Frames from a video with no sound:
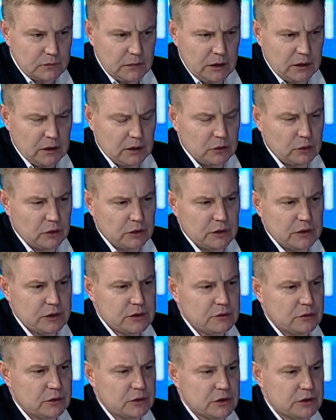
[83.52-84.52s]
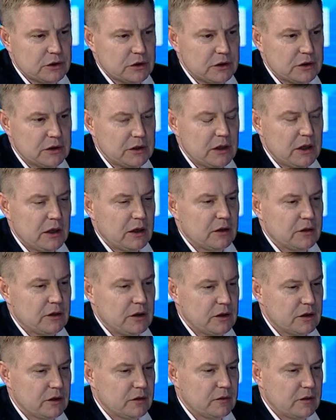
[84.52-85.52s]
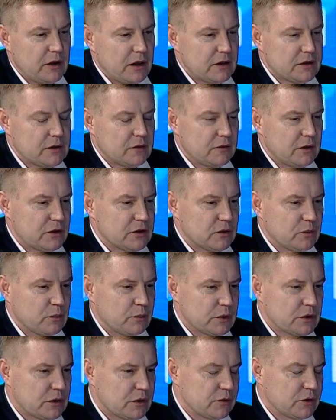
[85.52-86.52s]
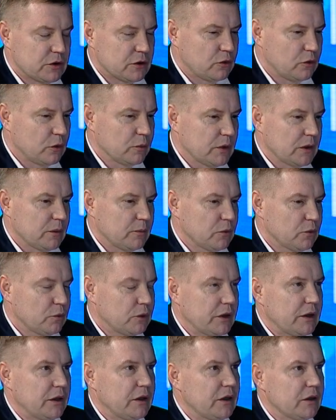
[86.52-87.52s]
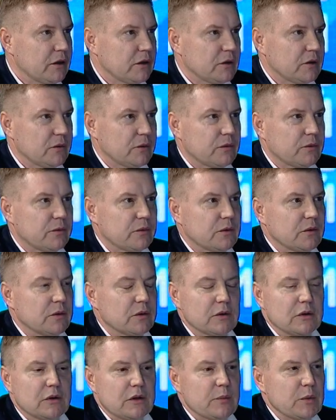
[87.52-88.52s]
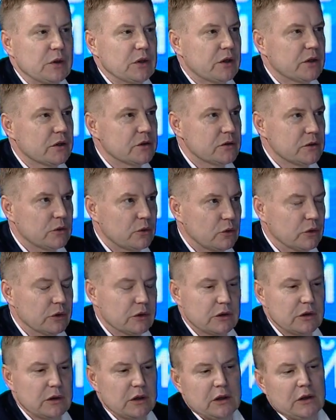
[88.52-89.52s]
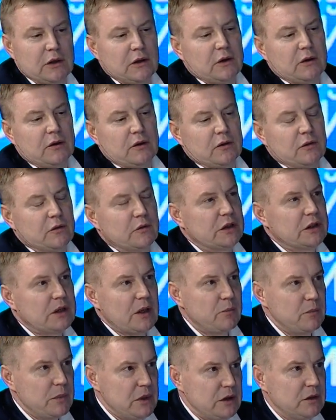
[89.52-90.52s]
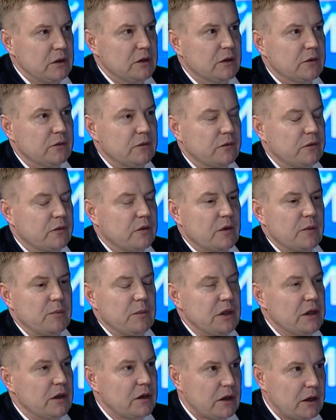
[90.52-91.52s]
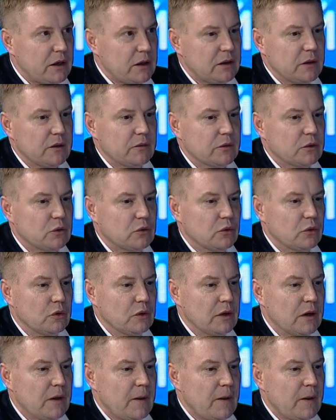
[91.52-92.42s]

который на сегодняшний день является важным поставщиком там, нутриентов, э, аминокислот, э, витаминов, э, минералов, то